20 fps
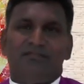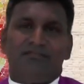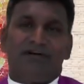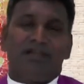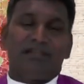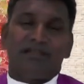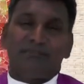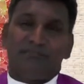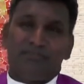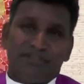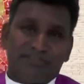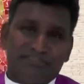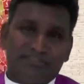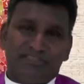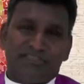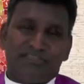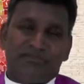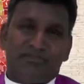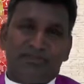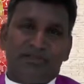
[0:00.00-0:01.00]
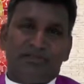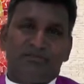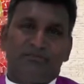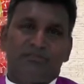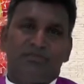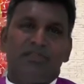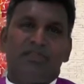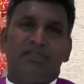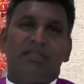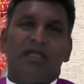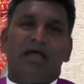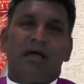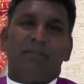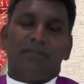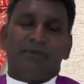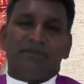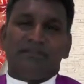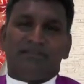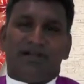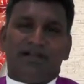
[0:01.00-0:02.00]
வாழ முயற்சிக்க வேண்டும்
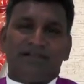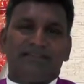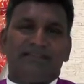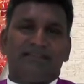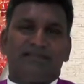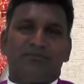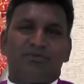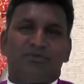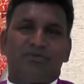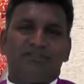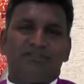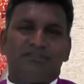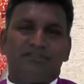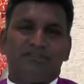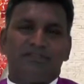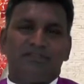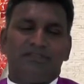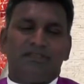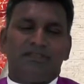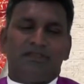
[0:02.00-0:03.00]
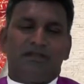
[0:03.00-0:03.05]
அப்படி வாழ்கிற பொழுது